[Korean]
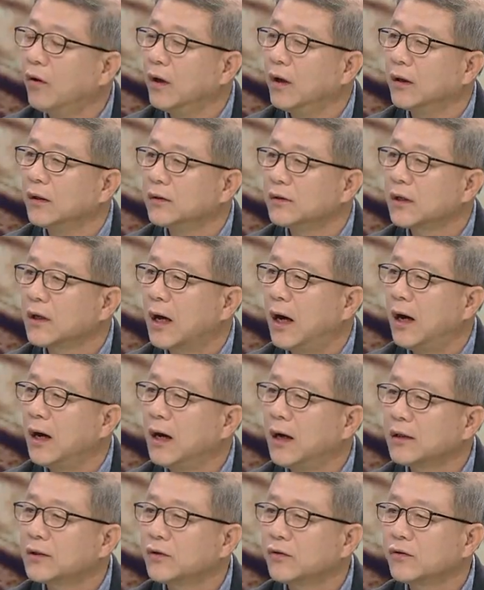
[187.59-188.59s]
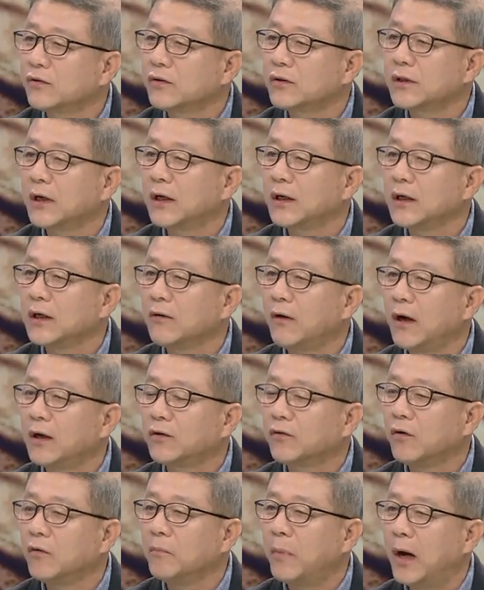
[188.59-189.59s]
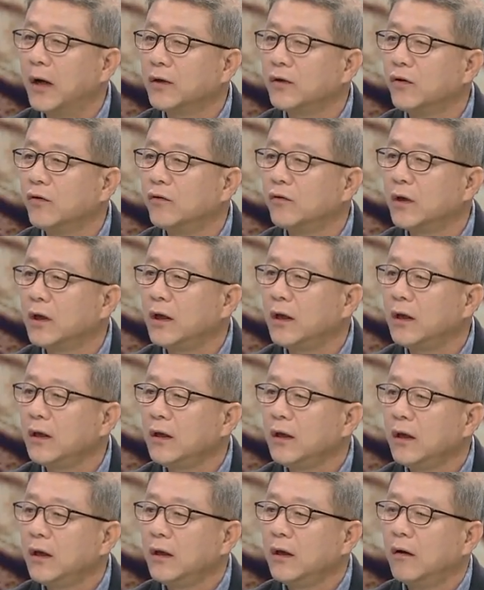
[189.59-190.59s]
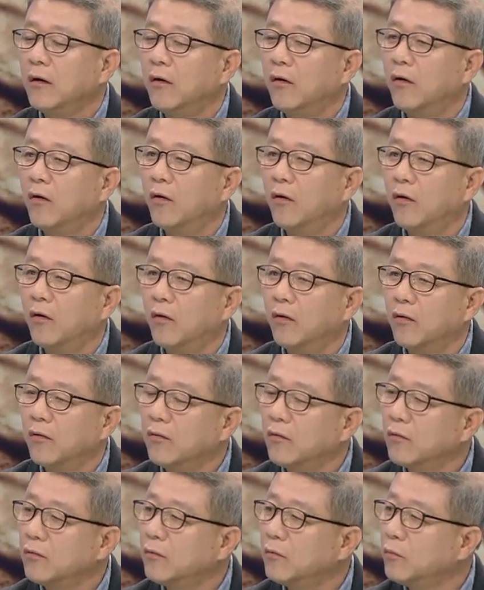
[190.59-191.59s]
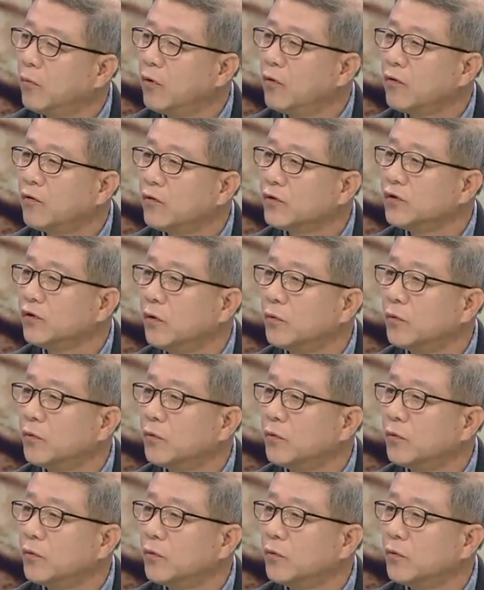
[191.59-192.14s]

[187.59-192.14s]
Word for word: 예, 이제 강하천에서 자기 활동 반경에 어, 먹을 것이